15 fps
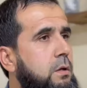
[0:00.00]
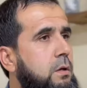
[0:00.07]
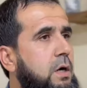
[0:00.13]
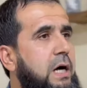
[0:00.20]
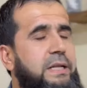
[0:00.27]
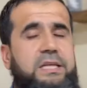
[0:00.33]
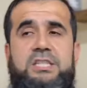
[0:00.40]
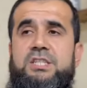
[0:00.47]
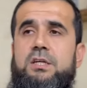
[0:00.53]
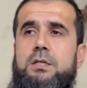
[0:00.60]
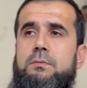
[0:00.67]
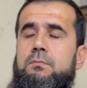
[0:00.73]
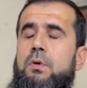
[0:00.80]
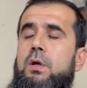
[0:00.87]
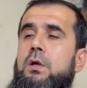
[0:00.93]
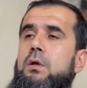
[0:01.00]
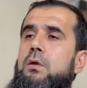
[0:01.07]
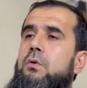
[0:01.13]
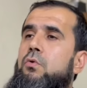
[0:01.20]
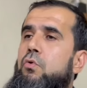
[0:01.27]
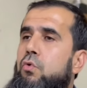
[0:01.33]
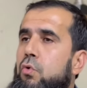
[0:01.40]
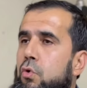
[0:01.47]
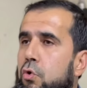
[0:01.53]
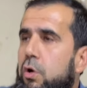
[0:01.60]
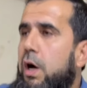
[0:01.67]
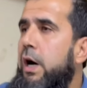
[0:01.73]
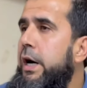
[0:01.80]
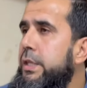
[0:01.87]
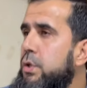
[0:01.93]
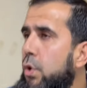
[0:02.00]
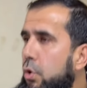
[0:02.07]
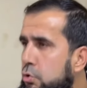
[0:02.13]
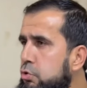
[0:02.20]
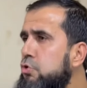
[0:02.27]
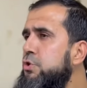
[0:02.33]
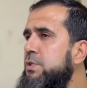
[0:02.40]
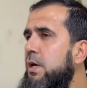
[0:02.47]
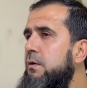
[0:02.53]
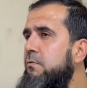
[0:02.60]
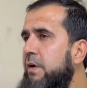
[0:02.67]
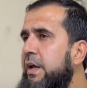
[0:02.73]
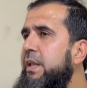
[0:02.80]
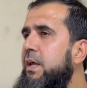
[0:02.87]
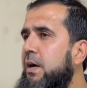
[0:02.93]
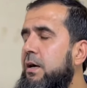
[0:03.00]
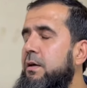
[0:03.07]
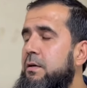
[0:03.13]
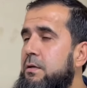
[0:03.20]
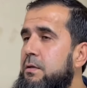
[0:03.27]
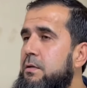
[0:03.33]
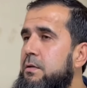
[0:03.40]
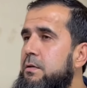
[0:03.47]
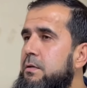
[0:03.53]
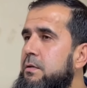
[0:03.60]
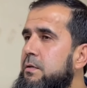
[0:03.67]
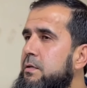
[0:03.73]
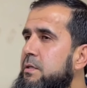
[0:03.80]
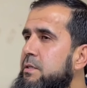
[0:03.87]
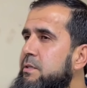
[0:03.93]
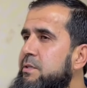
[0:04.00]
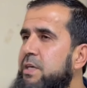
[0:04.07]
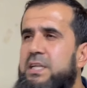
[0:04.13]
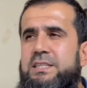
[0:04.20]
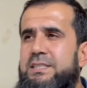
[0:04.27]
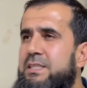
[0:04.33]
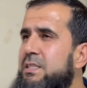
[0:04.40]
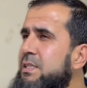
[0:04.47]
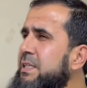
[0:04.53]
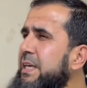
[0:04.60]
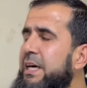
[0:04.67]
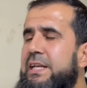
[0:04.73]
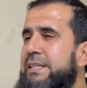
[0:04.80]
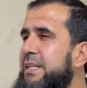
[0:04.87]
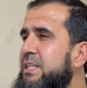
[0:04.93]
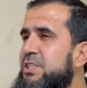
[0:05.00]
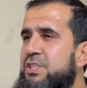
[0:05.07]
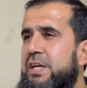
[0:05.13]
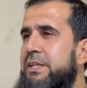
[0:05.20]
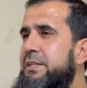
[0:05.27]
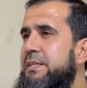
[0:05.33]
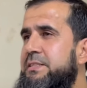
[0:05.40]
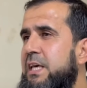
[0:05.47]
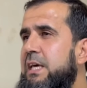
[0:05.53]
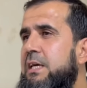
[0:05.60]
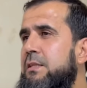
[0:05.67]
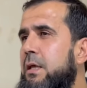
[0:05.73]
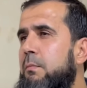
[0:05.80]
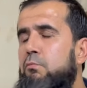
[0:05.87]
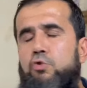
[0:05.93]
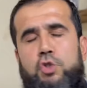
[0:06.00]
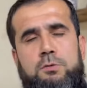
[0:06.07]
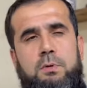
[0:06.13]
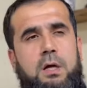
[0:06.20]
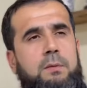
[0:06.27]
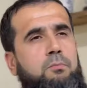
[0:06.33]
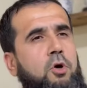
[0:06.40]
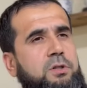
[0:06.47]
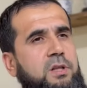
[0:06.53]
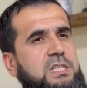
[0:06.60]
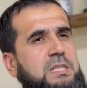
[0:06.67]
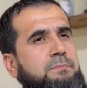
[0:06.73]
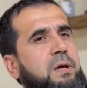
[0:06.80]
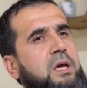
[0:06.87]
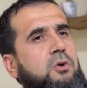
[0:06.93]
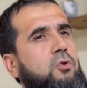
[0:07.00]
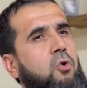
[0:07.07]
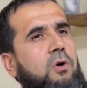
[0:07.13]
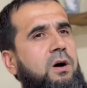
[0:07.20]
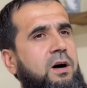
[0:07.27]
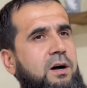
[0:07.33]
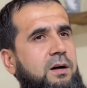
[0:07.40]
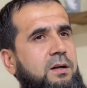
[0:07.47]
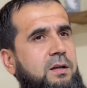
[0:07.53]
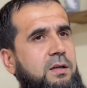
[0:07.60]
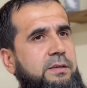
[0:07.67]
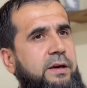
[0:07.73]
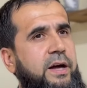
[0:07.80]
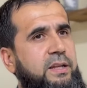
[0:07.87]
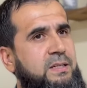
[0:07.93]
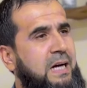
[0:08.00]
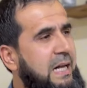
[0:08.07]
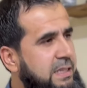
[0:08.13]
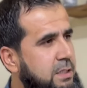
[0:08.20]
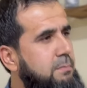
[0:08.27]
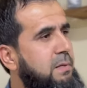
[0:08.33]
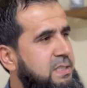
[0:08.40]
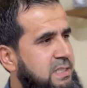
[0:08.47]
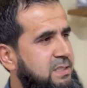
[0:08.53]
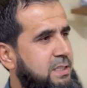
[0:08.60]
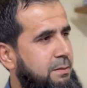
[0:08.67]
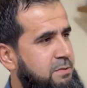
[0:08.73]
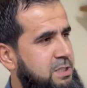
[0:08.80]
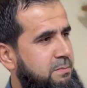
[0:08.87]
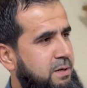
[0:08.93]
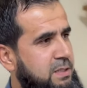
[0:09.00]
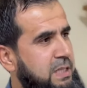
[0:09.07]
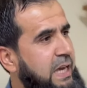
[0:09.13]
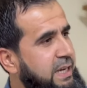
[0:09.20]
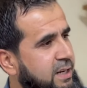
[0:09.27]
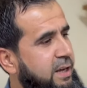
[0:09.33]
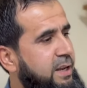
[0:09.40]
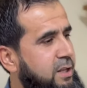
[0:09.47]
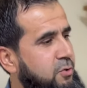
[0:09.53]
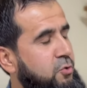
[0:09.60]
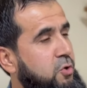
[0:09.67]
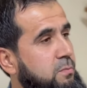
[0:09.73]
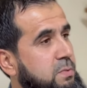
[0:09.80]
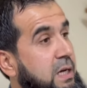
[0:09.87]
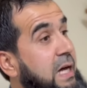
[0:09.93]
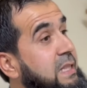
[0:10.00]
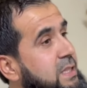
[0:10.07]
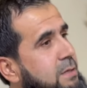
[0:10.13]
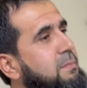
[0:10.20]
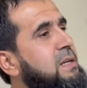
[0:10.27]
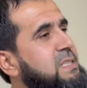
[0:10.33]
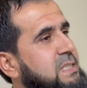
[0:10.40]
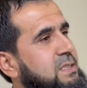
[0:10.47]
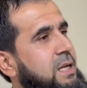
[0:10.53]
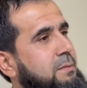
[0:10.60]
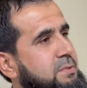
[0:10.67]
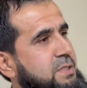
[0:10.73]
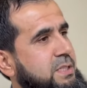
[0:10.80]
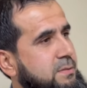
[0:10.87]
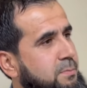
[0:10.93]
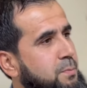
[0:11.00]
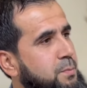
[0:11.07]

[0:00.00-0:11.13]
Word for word: Kardeşlerim Kur'an okursak var ya yattığı yerden cennete giden Müslüman portesi pek yok ha. Yani kandırmasınlar bizi bak Tekrar diyorum kandırmasınlar bizi.